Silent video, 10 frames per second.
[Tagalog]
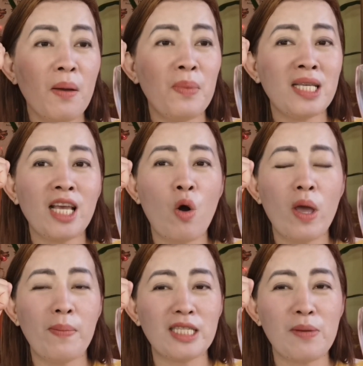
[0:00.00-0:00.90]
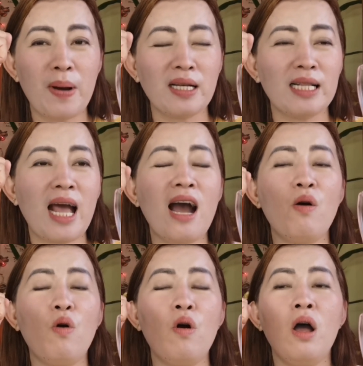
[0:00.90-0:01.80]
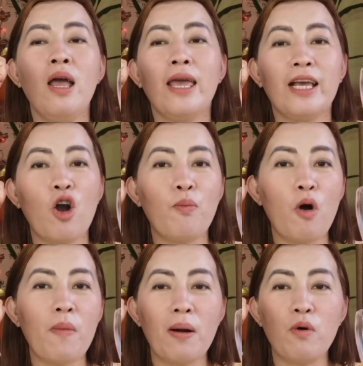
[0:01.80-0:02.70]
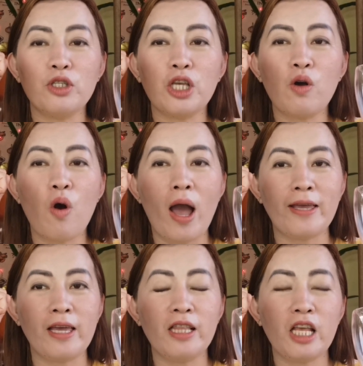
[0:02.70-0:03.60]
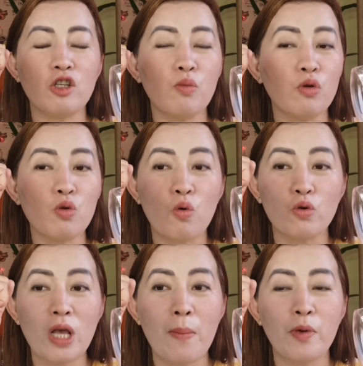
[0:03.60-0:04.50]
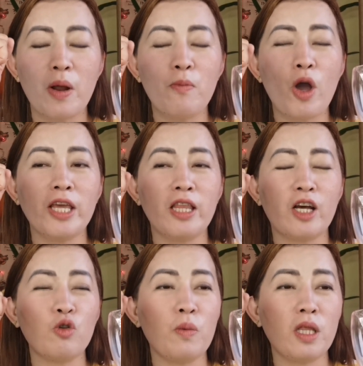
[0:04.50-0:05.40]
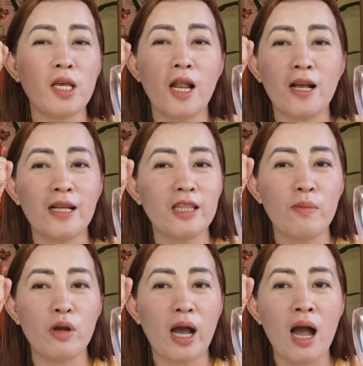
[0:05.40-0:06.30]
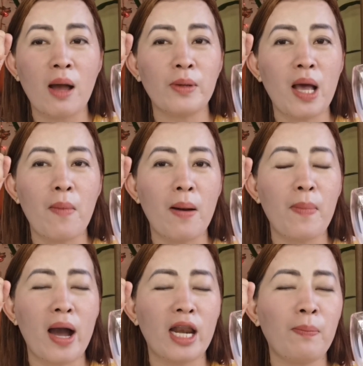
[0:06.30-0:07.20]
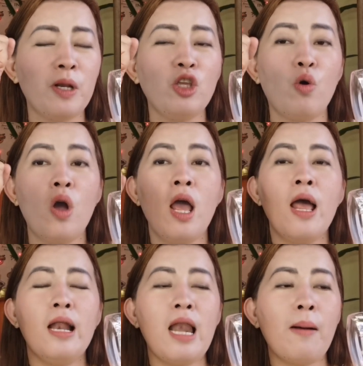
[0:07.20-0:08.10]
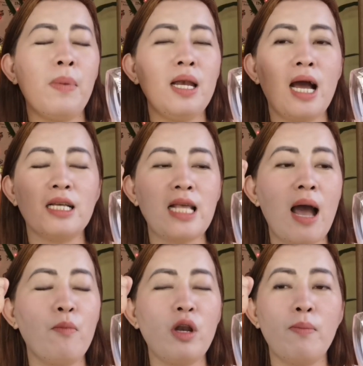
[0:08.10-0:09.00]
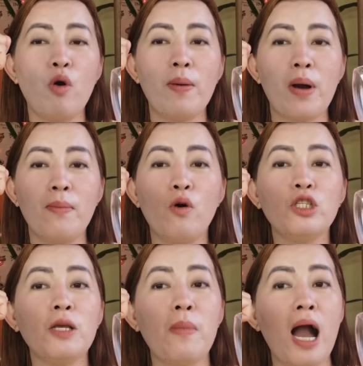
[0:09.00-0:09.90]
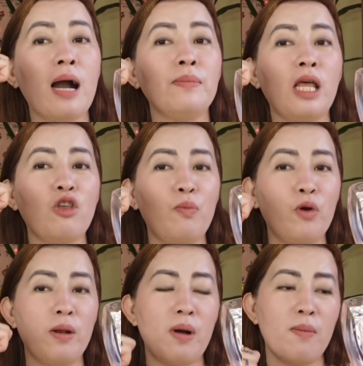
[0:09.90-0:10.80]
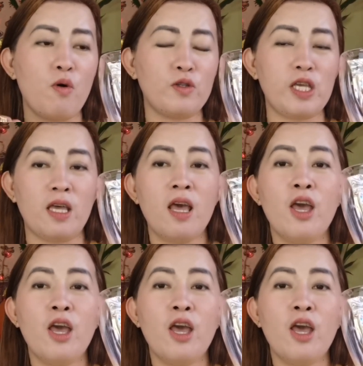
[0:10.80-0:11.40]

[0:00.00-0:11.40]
basta ikaw ay masipag na tao, ikaw po mga bossing ko ay hindi sumusuko sa hamon ng buhay, hindi ka tumitigil hanggat di mo nakakamit ang mga pangarap ninyo, laban lang sa hamon ng buhay mga bossing, makakamtan niyo po yan mga bossing.